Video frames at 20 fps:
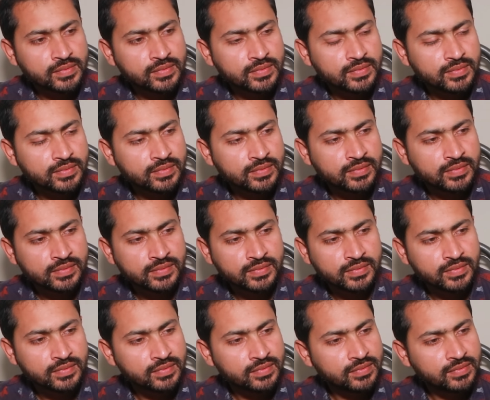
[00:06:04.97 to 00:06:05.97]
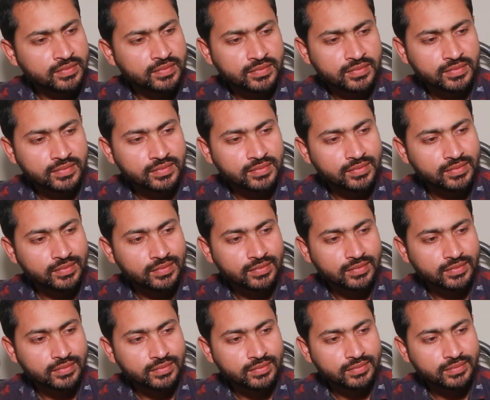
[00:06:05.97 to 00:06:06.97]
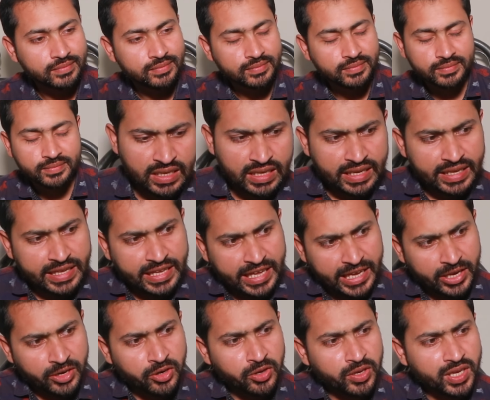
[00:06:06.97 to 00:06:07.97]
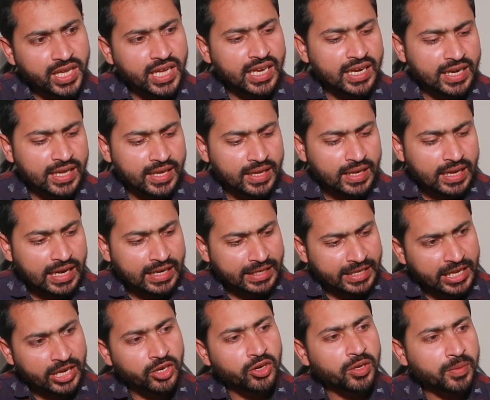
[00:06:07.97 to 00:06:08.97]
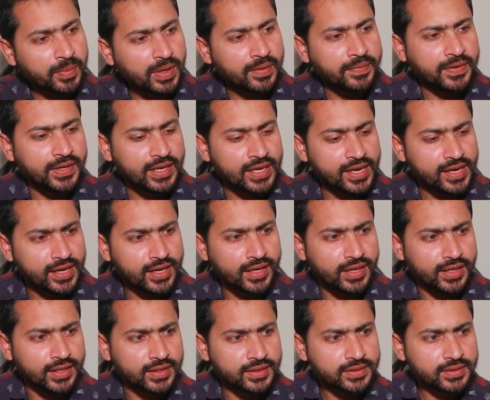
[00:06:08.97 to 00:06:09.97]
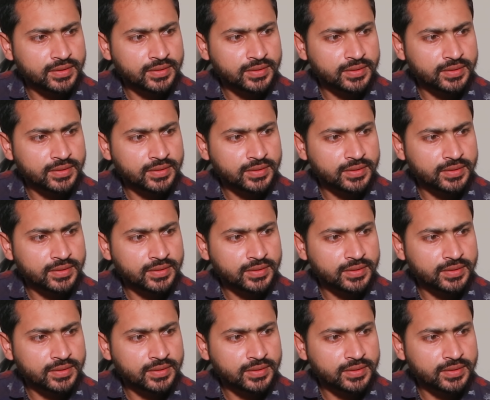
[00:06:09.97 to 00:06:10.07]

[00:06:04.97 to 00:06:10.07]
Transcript: সাফিন একটু হেসে জিজ্ঞেস করল কেনই গেলে আবার কেনই বা ফিরে এলে